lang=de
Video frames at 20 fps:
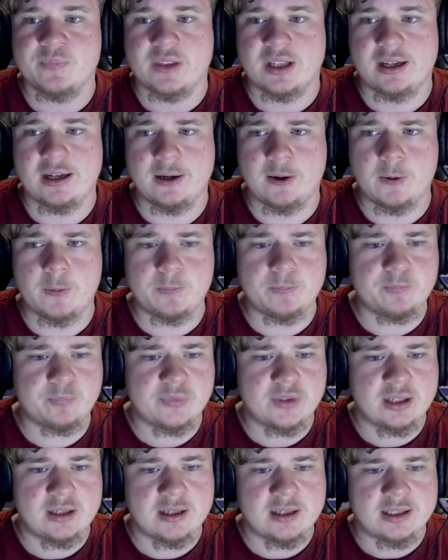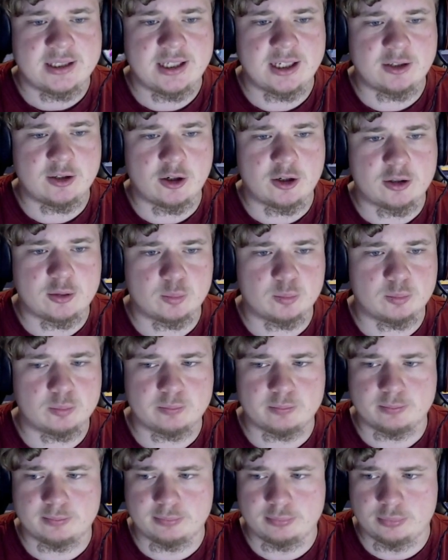Ähm, hier noch
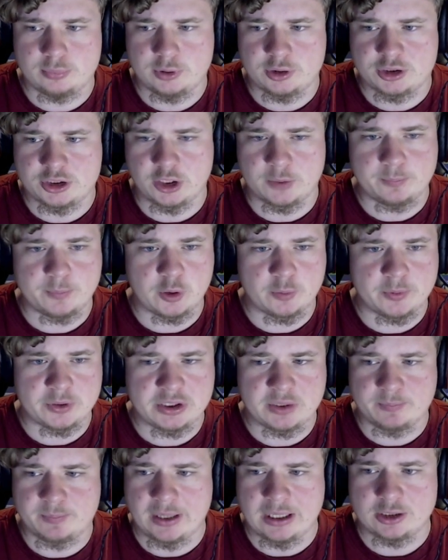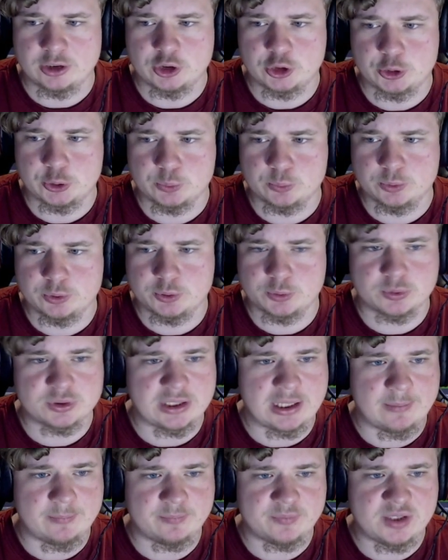ich glaube, noch mit den Punk-Schuhen
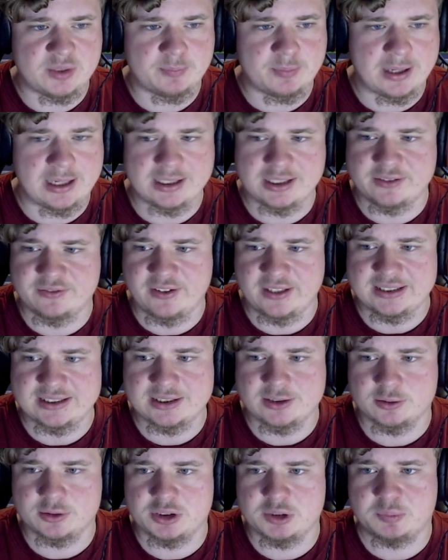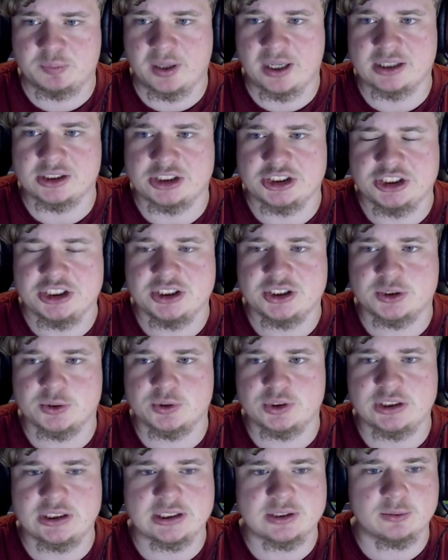zusammen, die Punk-Weste und die Punk-Jeans, so
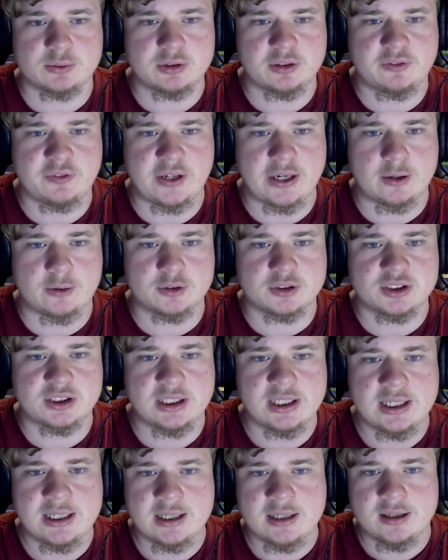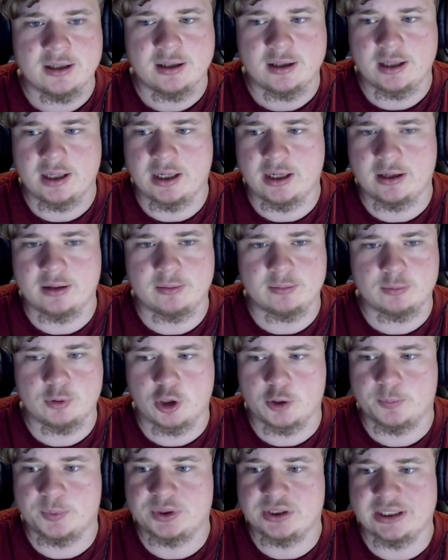sieht das ungefähr aus. Äh,
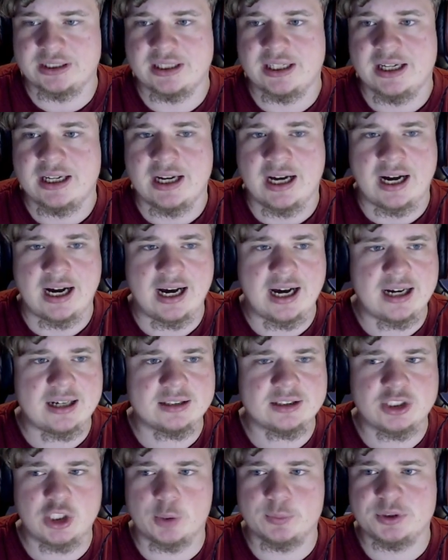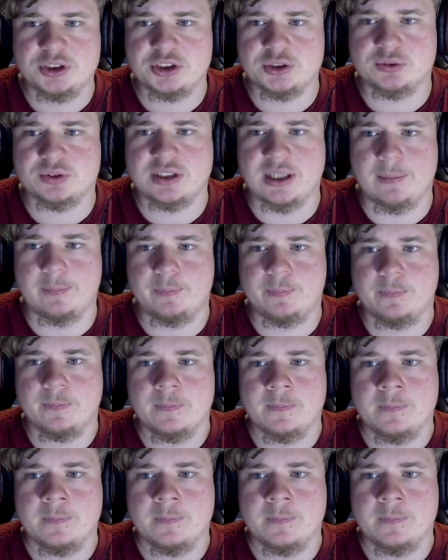noch mit den Haaren, glaube ich, zusammen.